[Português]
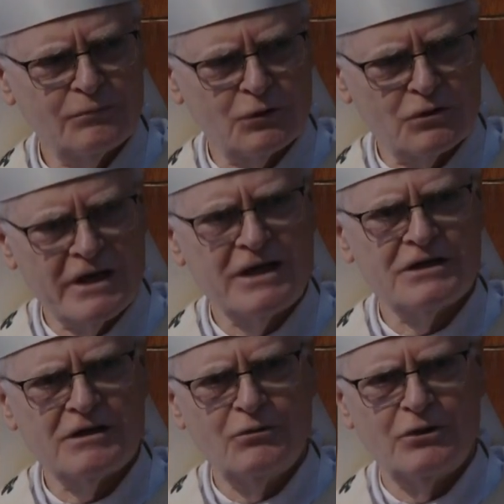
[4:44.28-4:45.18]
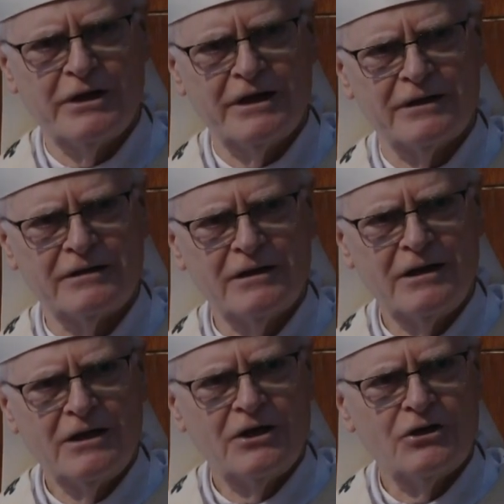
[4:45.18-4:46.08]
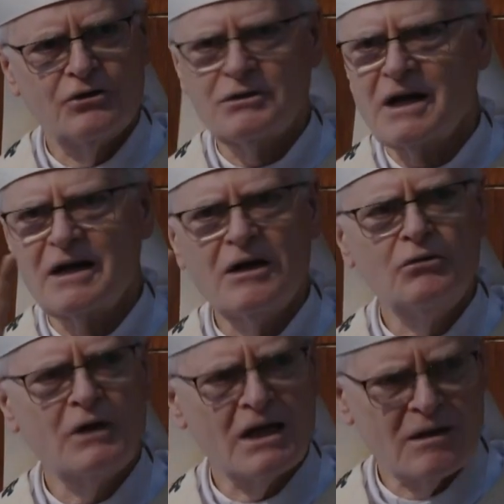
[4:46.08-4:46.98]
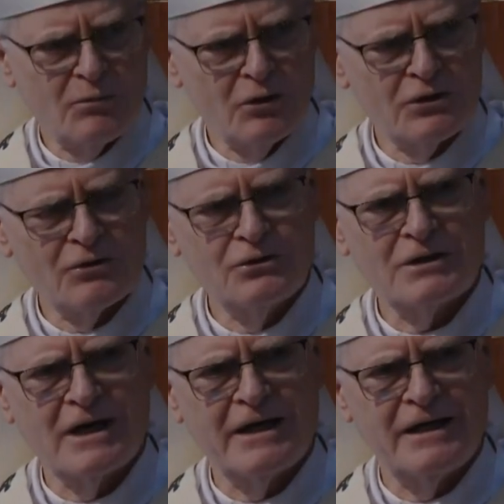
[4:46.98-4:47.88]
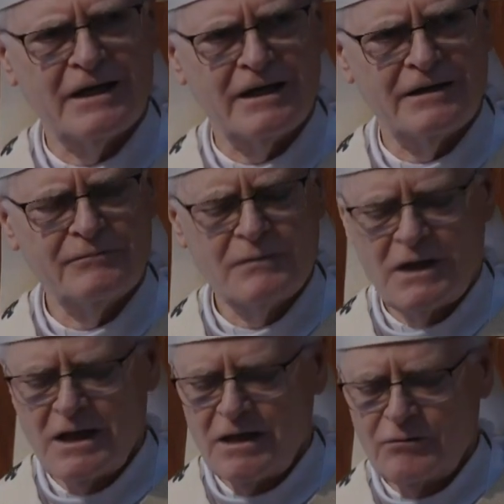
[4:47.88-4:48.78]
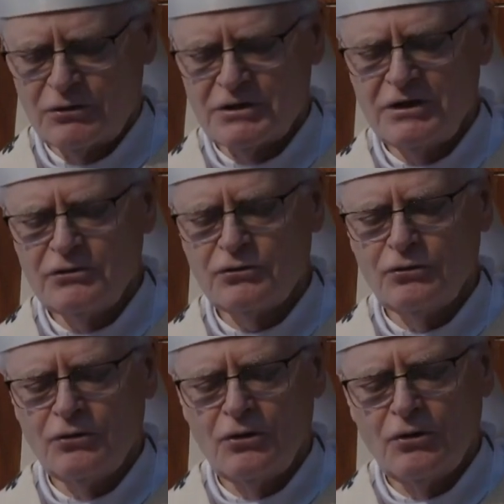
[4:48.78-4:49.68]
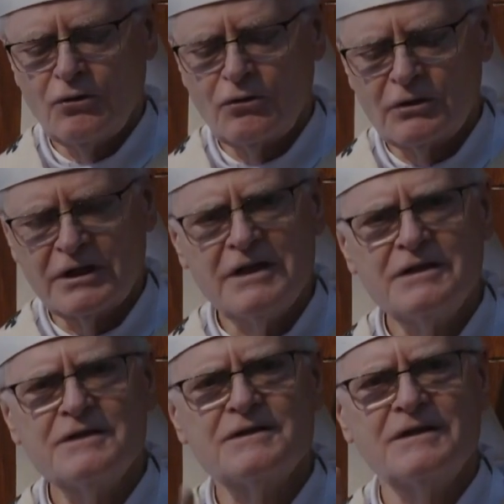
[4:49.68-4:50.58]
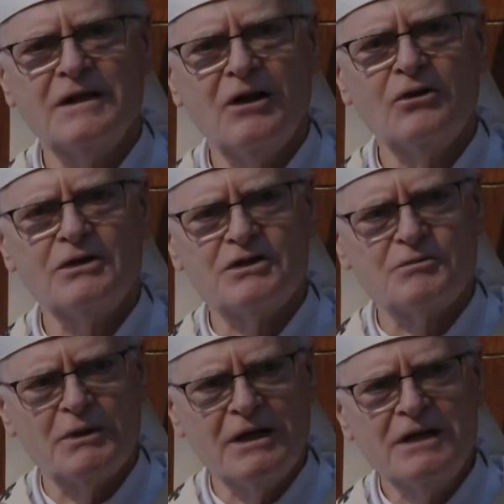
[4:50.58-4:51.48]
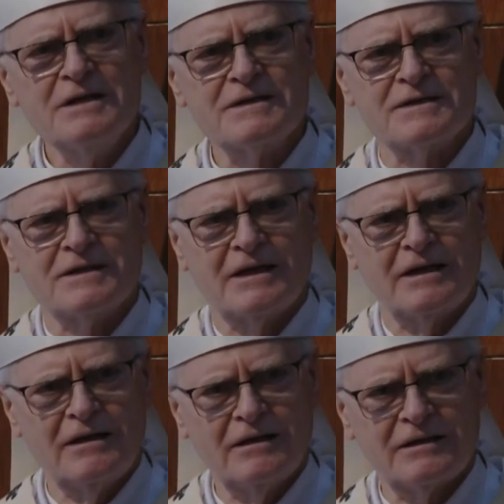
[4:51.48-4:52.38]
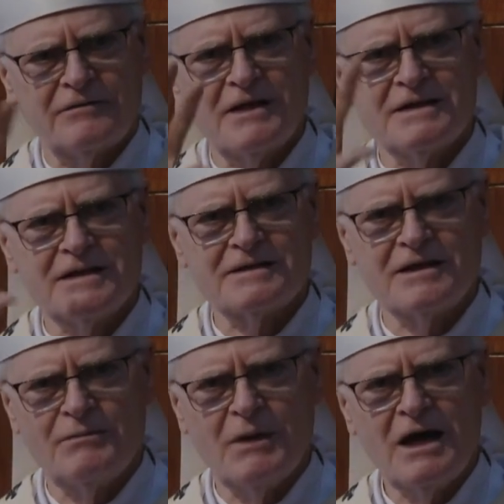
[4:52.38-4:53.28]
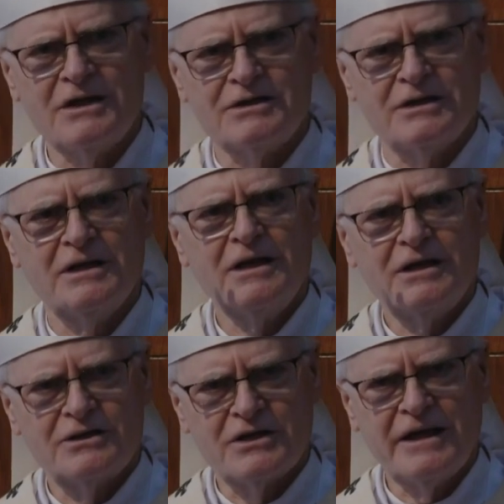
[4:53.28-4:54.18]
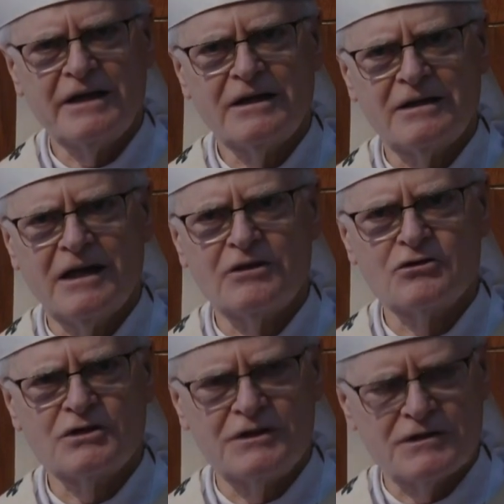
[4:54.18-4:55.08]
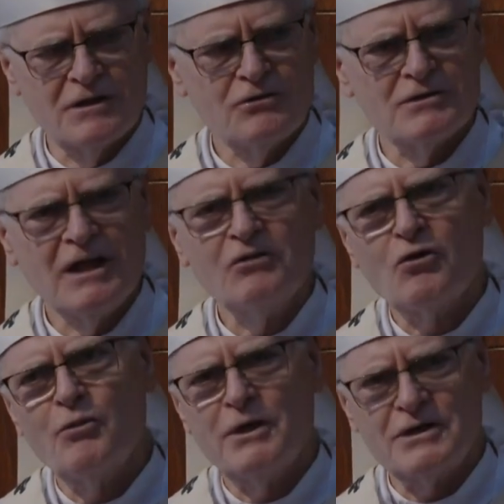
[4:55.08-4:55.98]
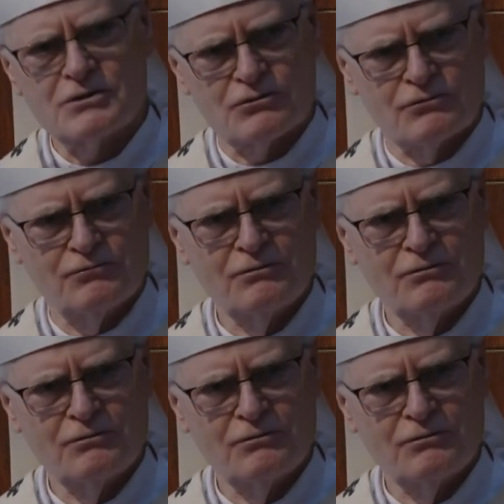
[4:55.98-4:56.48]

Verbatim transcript: protege a mulher e o dragão nada pode contra ela. Portanto, um grande sinal de esperança através desta imagem já era dado aos cristãos lá no começo.